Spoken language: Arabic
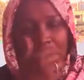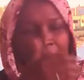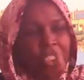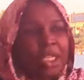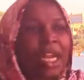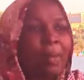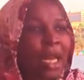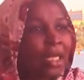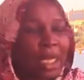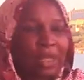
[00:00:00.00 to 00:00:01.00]
حتجينا
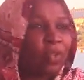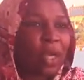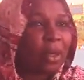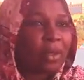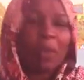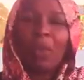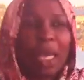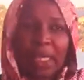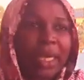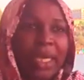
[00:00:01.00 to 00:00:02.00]
عمالة الأطفال
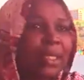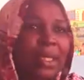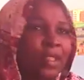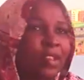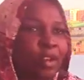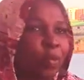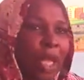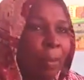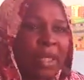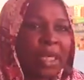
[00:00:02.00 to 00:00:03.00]
طوالي حيحصل تسرب
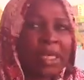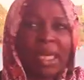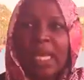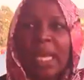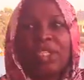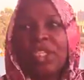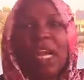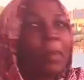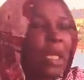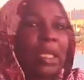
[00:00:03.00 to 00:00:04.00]
مدرسي حيجينا
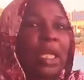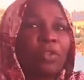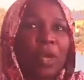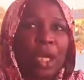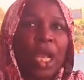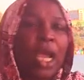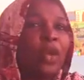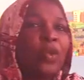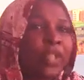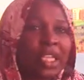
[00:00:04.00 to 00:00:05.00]
عمالة الأطفال
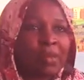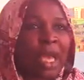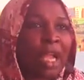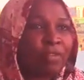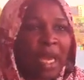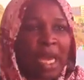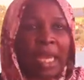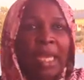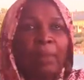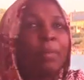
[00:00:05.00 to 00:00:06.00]
الأستاذ ما
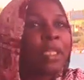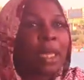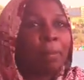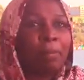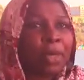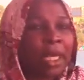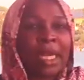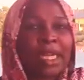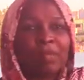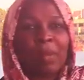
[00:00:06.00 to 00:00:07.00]
كفاءة بيضرب من
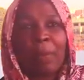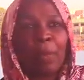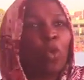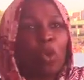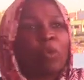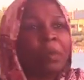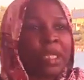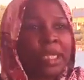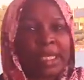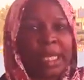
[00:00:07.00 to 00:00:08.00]
غير أسباب عقوبة
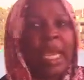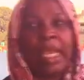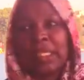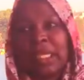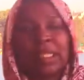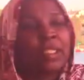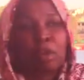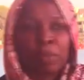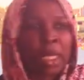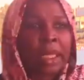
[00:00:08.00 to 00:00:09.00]
مدرسية حيحصل
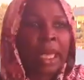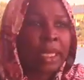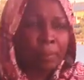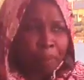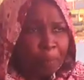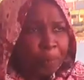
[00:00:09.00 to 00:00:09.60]
تسرب من التعليم